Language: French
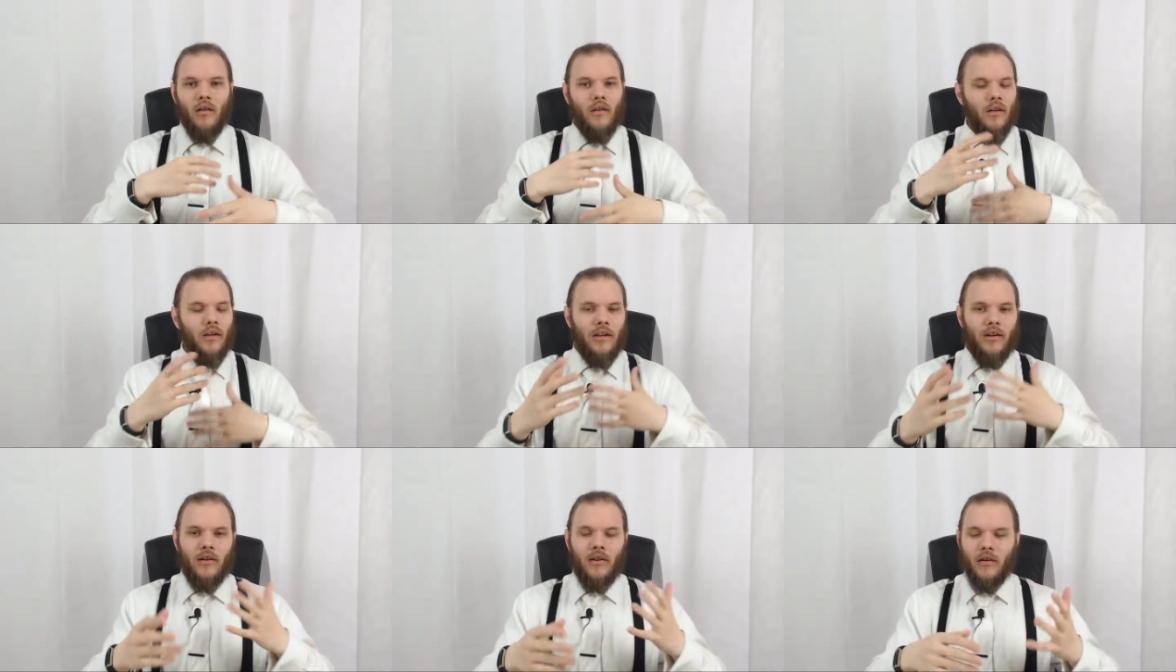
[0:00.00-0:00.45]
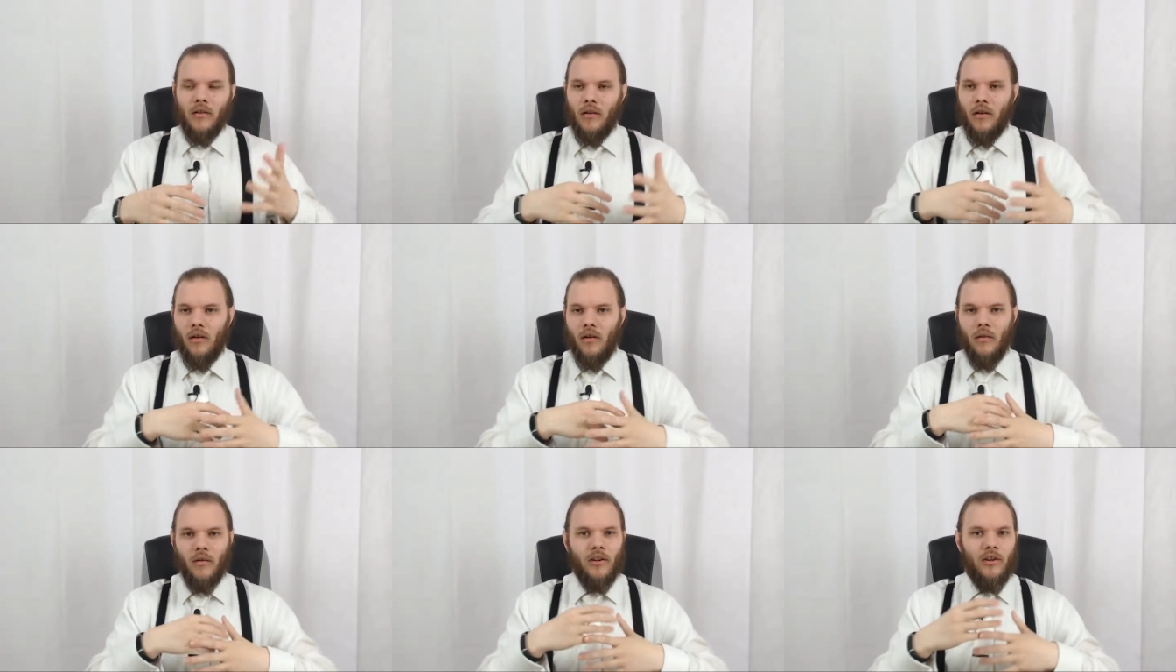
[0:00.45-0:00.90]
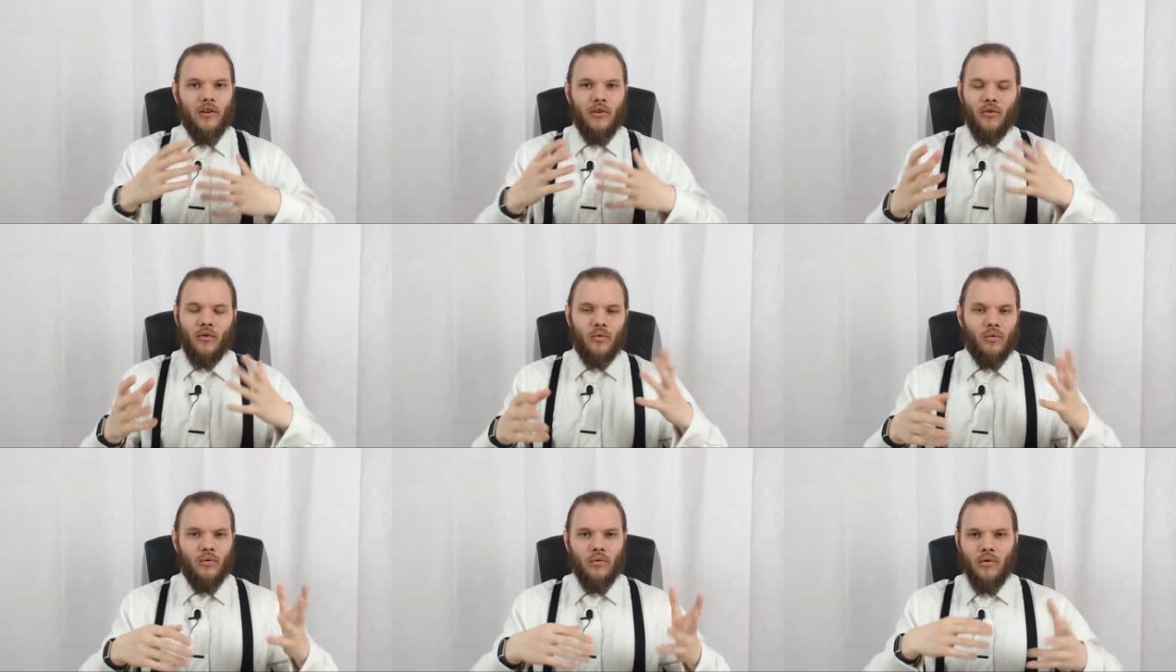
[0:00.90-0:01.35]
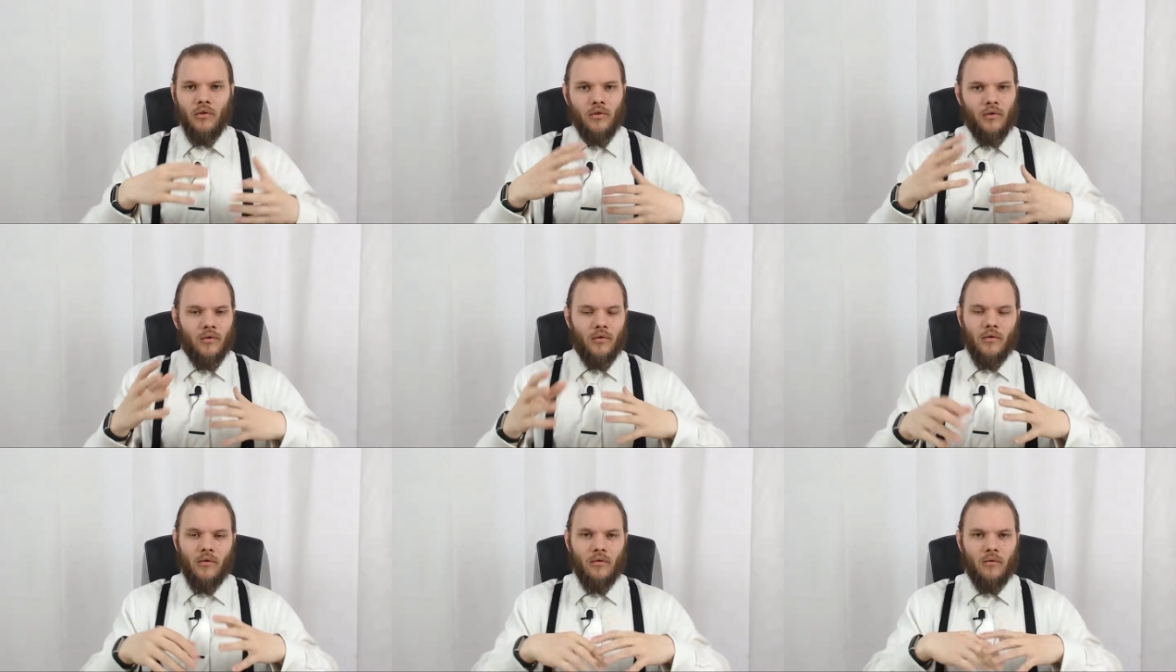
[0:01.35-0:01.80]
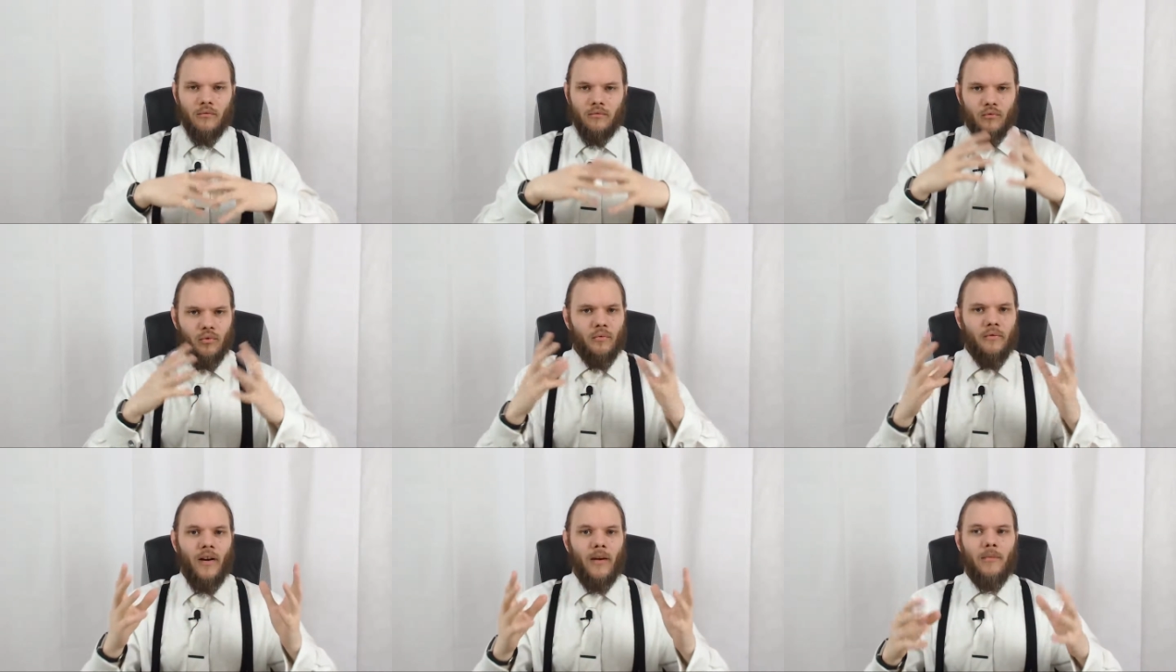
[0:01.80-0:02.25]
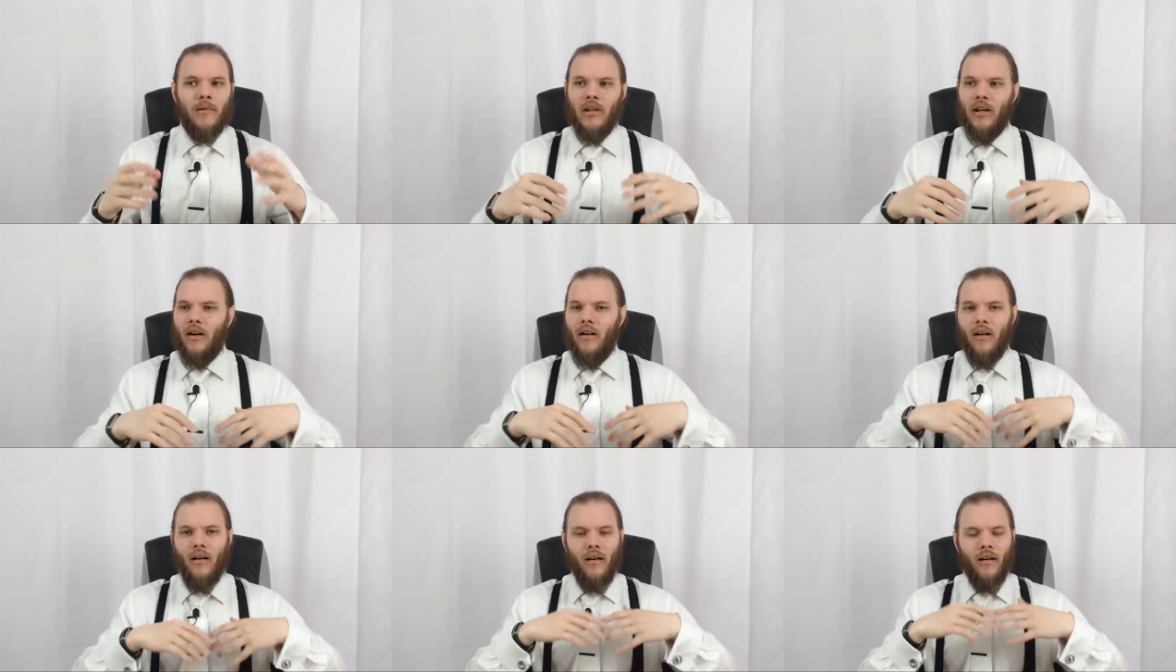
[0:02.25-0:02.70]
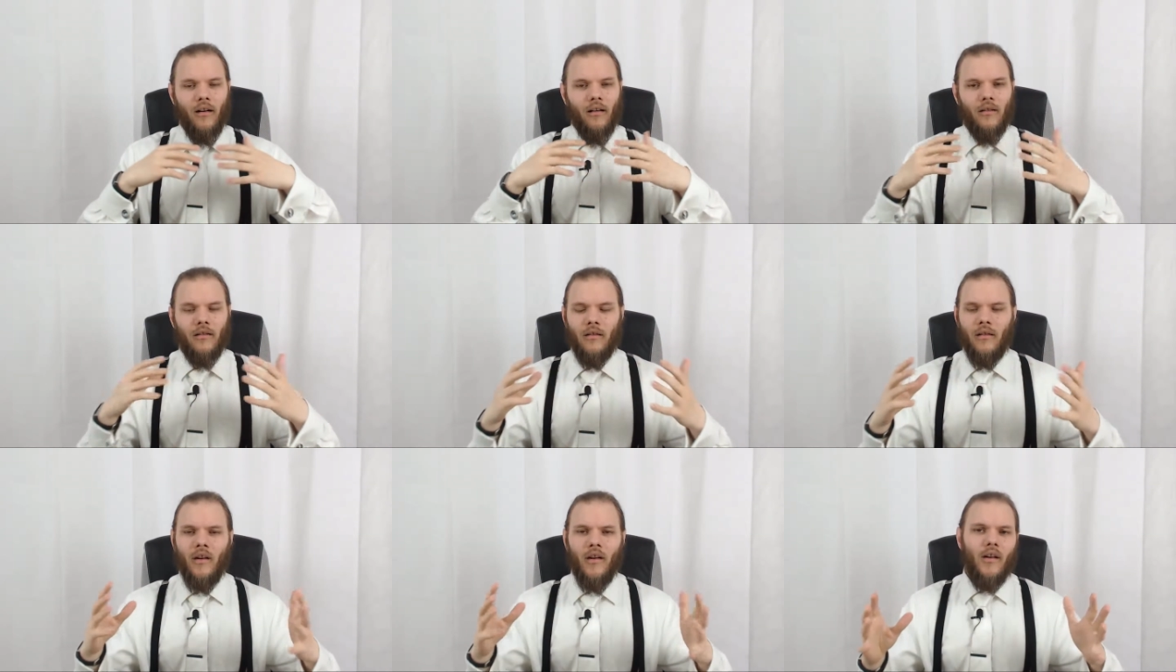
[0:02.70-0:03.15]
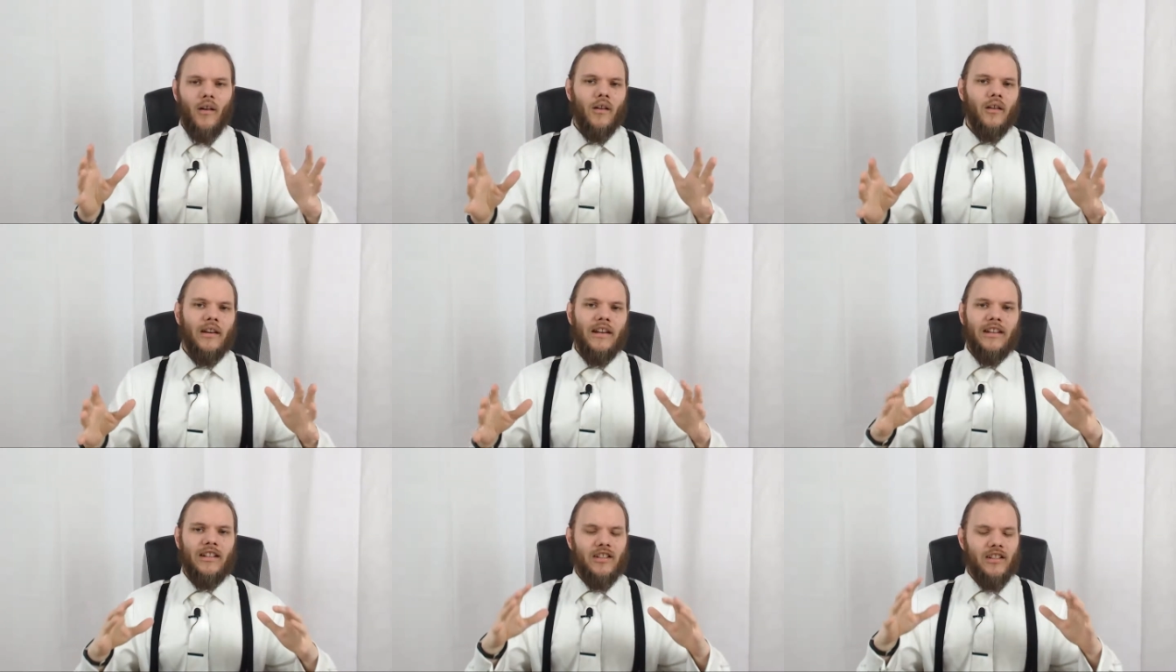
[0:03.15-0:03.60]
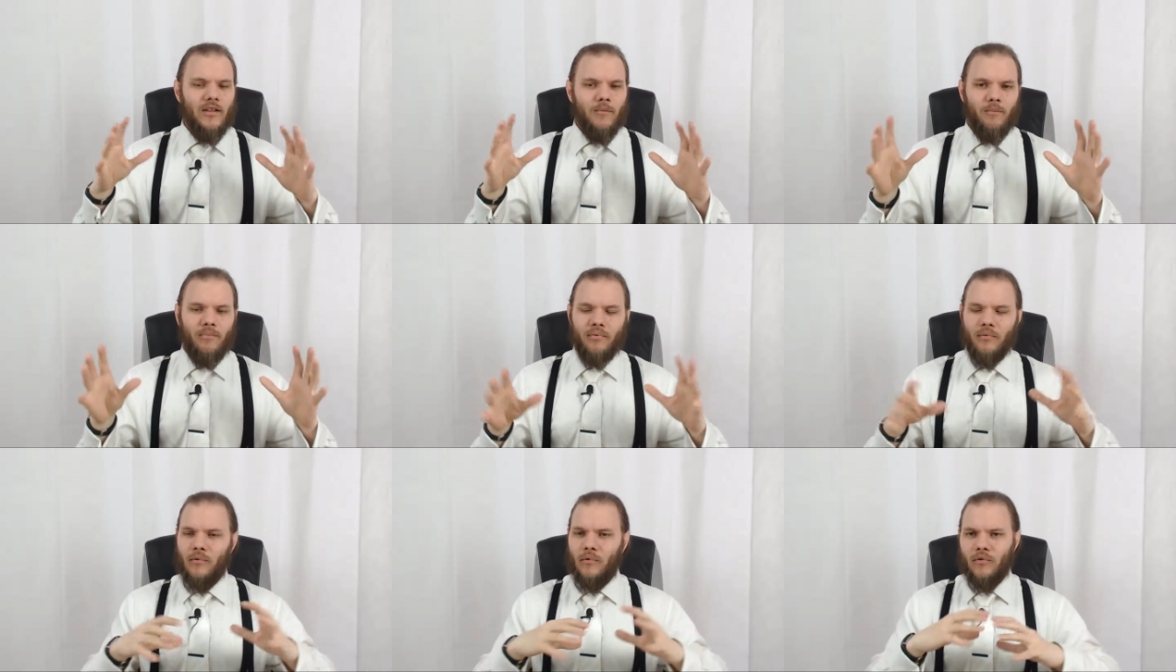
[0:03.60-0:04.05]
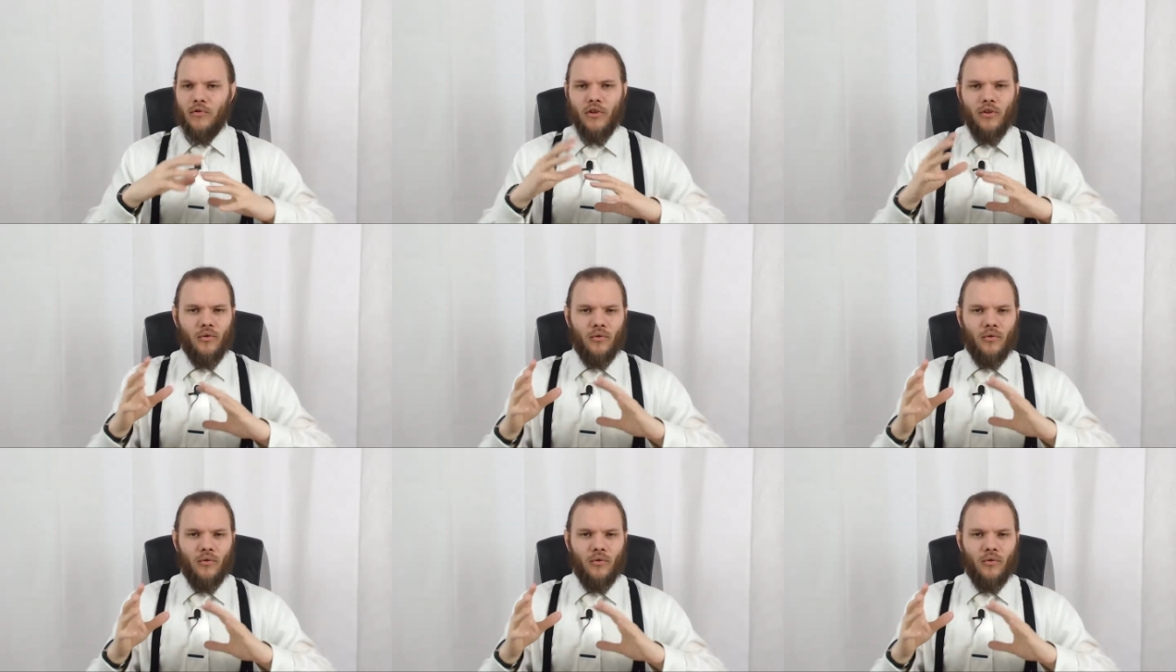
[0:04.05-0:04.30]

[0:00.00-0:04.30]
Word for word: il, euh, discute, tout va bien, euh, l'équipe euh,